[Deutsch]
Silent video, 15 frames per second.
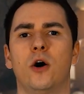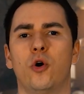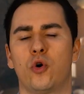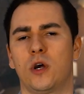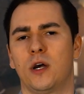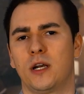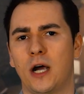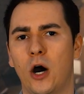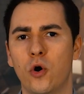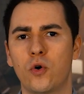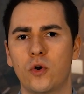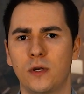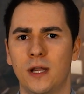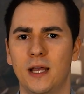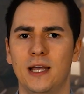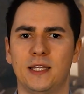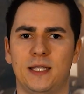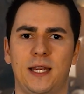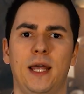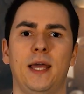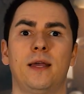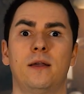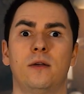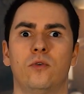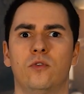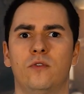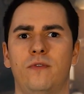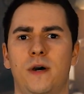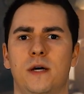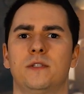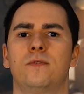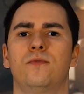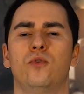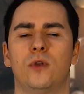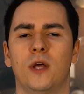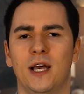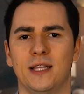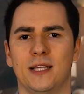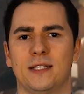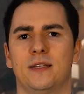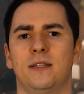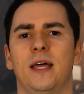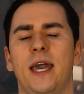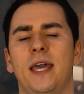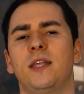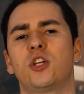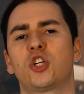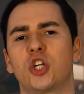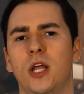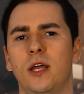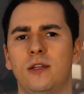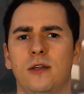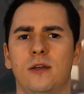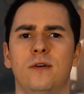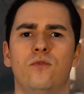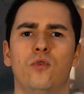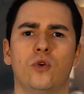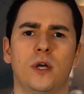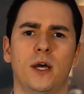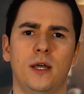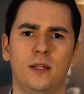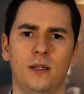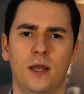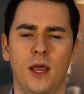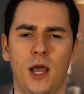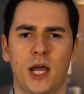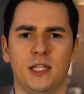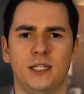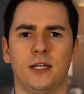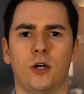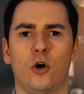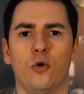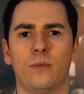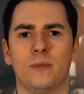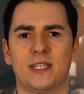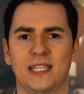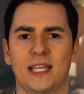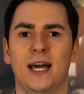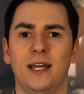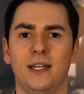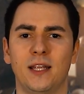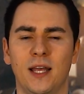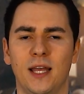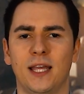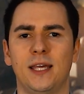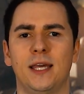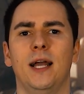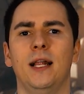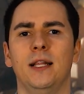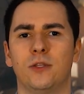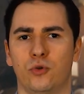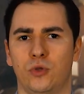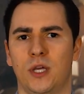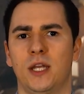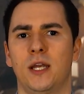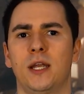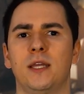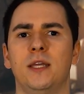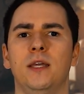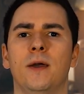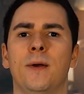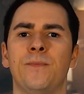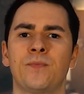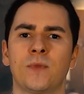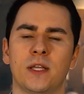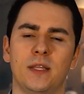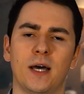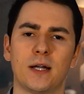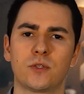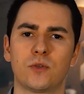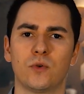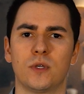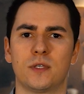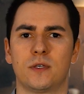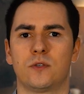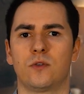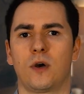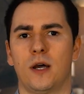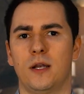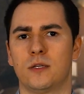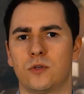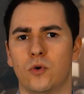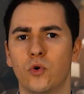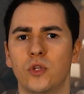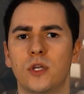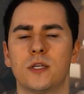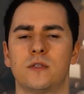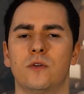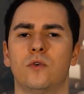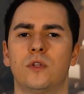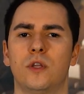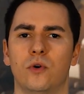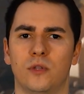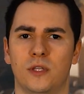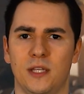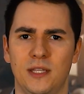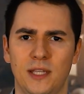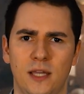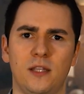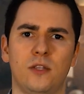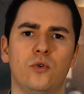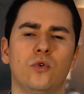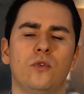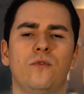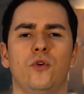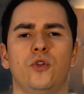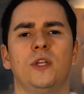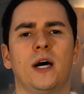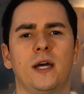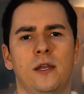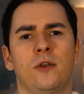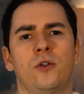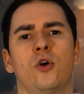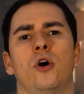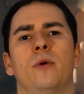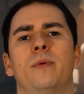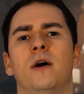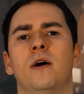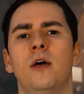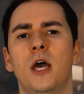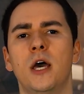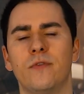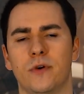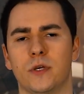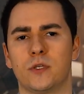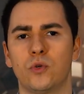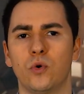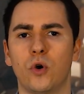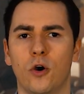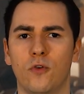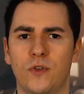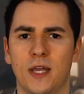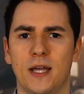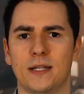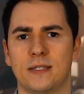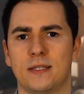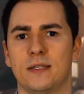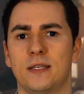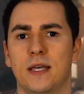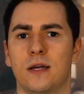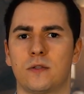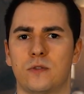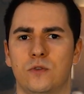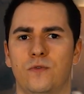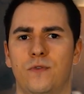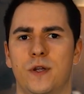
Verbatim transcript: auch Rauchen, Tränken und Fastfood. Das sind echt schlechte Gewohnheiten, die rauben Zeit, Geld und Energie. Dazu ist es noch alles ungesund und nicht gut für deinen Körper. Versuch auf die ganzen Sachen zu